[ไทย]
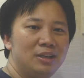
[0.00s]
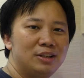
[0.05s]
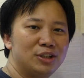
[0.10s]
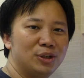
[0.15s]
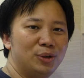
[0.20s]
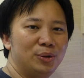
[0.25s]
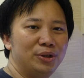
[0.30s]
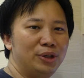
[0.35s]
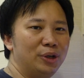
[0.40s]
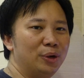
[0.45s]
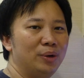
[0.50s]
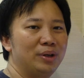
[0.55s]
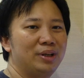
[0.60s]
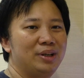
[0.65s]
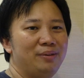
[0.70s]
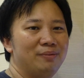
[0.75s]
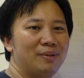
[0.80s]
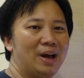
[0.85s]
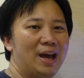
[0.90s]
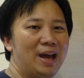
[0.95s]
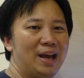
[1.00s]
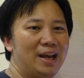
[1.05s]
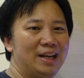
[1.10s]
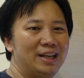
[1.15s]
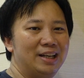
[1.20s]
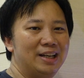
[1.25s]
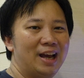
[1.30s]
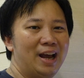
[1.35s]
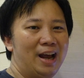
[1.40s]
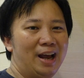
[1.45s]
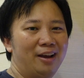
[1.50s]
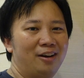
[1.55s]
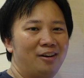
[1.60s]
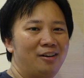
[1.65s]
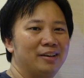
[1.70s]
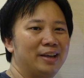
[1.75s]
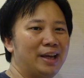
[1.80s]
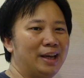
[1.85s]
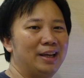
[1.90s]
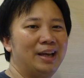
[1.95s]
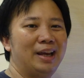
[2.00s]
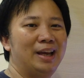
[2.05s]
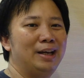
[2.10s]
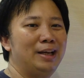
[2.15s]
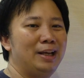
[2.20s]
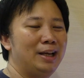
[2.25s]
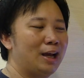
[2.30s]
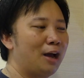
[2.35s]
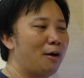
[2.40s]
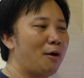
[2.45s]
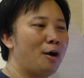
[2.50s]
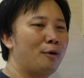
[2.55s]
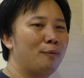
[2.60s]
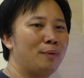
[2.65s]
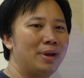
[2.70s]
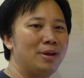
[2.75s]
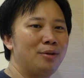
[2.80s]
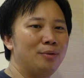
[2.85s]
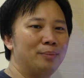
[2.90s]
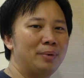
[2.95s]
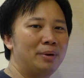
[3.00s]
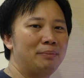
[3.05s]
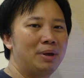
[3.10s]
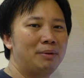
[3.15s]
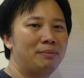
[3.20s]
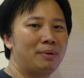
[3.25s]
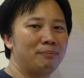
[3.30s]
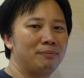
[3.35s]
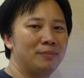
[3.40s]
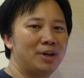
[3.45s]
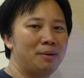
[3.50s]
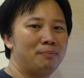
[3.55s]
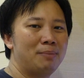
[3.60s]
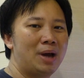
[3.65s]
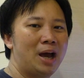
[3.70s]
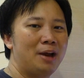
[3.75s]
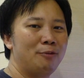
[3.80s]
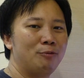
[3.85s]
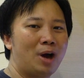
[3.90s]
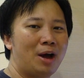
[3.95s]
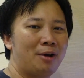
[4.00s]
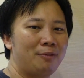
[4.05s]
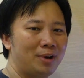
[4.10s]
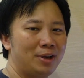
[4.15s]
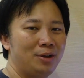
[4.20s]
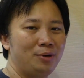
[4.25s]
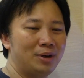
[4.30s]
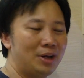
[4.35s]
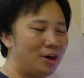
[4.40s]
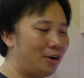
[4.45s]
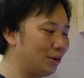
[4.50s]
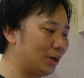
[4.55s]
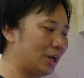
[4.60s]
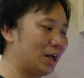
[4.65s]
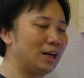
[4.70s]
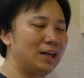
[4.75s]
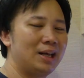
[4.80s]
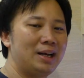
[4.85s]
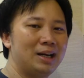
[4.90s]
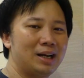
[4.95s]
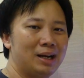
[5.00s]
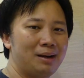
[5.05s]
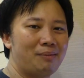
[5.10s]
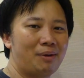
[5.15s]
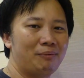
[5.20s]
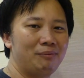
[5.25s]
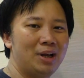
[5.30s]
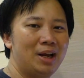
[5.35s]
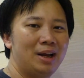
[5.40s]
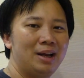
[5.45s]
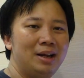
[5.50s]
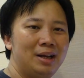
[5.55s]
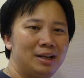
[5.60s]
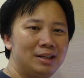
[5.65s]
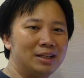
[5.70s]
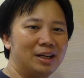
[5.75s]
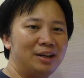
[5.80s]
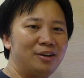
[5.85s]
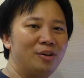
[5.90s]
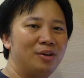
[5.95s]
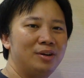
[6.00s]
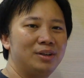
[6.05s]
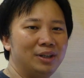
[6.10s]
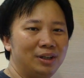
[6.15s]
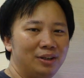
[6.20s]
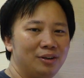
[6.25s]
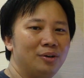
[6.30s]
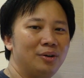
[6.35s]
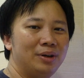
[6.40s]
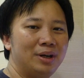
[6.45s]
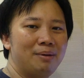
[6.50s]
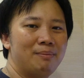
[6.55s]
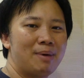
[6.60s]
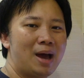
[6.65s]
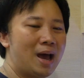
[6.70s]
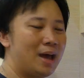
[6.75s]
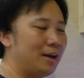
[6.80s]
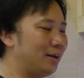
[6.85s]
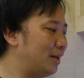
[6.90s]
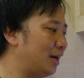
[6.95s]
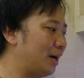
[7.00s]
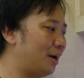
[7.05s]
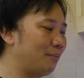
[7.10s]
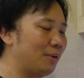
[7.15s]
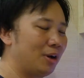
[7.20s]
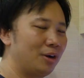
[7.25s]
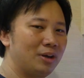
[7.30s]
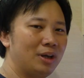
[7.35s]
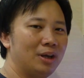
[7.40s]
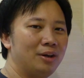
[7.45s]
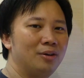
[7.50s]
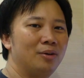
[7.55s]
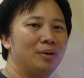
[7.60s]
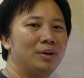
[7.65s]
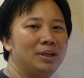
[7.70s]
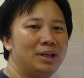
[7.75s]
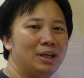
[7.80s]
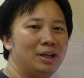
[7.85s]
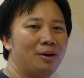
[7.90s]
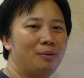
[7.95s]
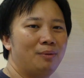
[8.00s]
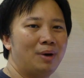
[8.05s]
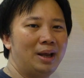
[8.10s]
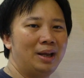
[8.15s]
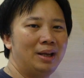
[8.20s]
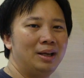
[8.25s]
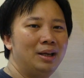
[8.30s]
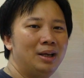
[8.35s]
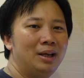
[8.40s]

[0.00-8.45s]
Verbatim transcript: โชว์โน้ตขึ้นมาให้นะฮะก็เก๋ๆดีครับเอาไว้อยู่ประเภทแบบในบ้านวางไว้อยู่ในห้องนั่งเล่นอะไรแบบเนี้ยจะโน้ตถึงคนในบ้านนะครับ ก็เขียนโน้ตทิ้งเอาไว้